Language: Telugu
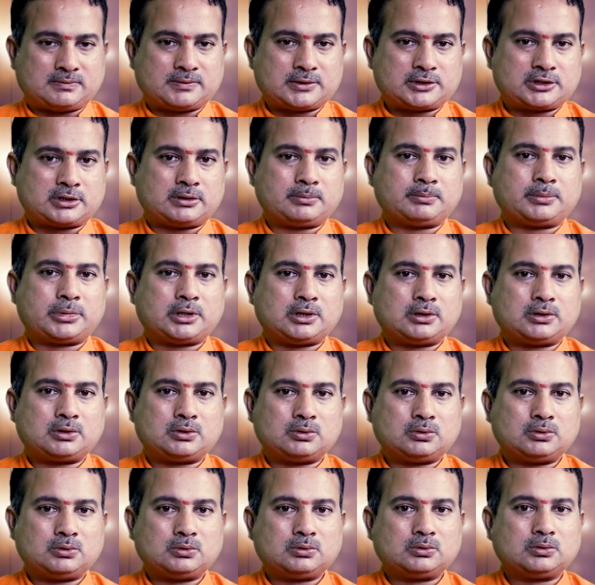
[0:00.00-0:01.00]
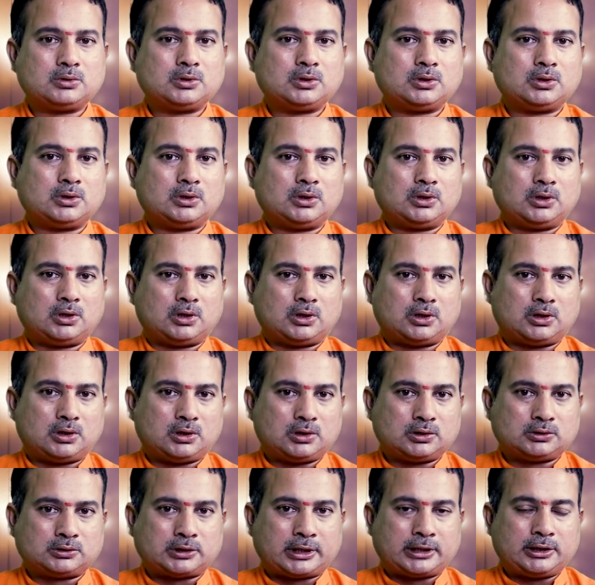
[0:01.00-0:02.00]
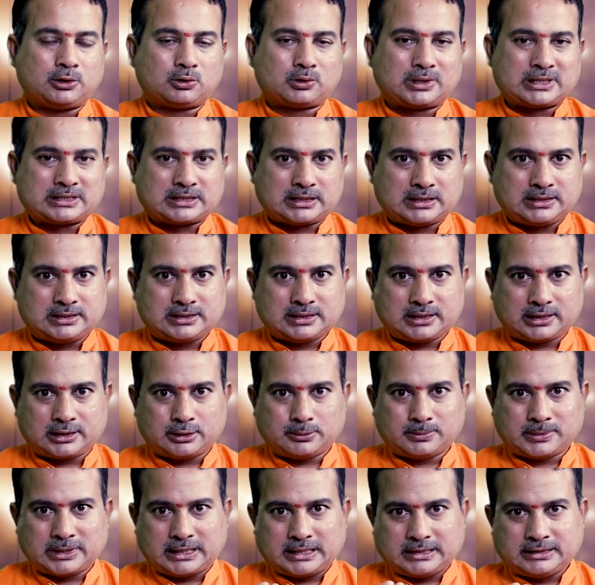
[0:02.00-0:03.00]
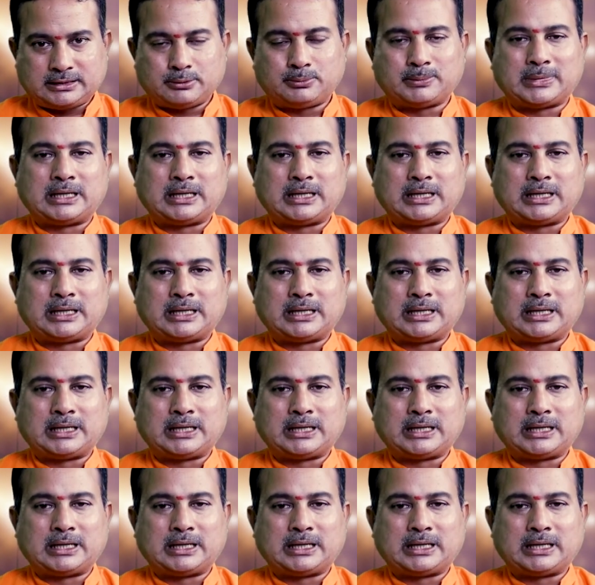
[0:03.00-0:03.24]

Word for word: సంవత్సరం పాటు తన యొక్క సంచారం అనేది